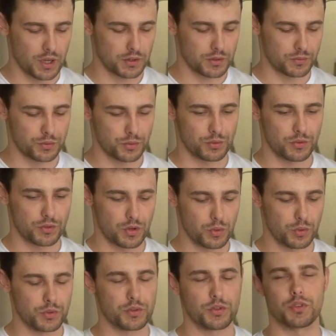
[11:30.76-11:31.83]
как это все
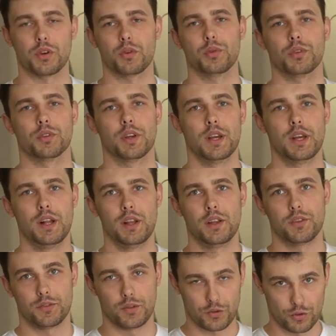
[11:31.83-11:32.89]
заходит, не заходит.
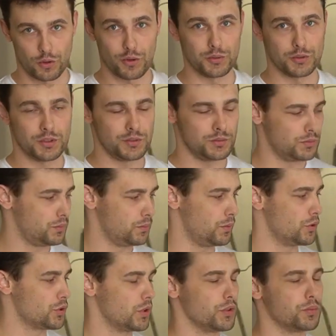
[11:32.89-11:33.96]
Зашло и
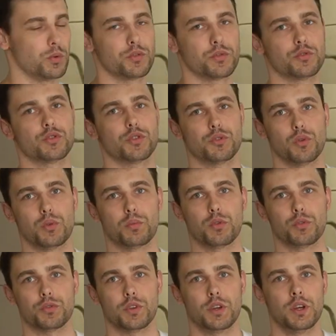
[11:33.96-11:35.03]
решили использовать шестой
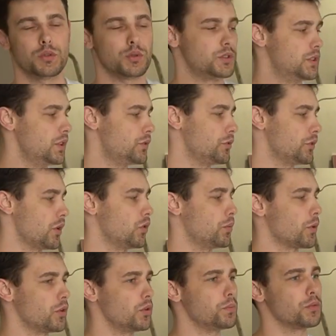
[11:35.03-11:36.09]
брус. То есть здесь световой
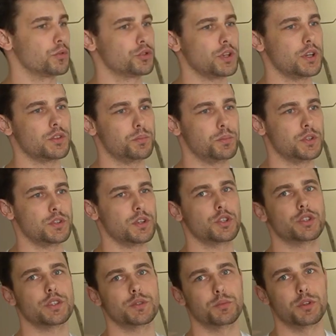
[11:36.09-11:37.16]
проем получается
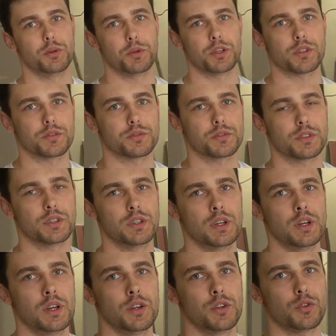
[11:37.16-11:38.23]
56 миллиметров.
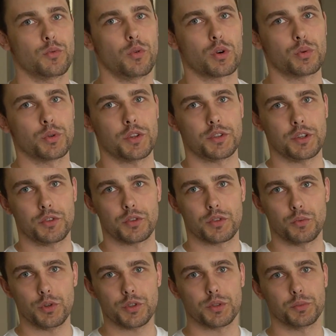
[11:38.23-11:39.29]
Створка у нас
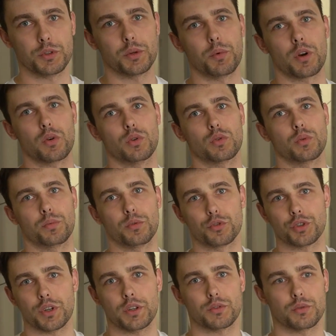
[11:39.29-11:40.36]
38, и на бархотку
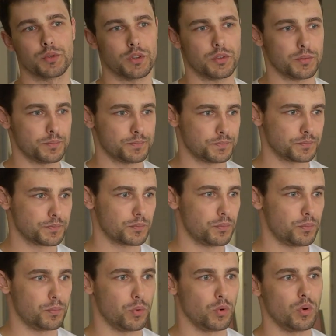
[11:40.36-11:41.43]
получается у нас
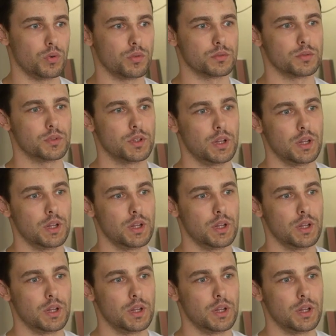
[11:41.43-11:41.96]
по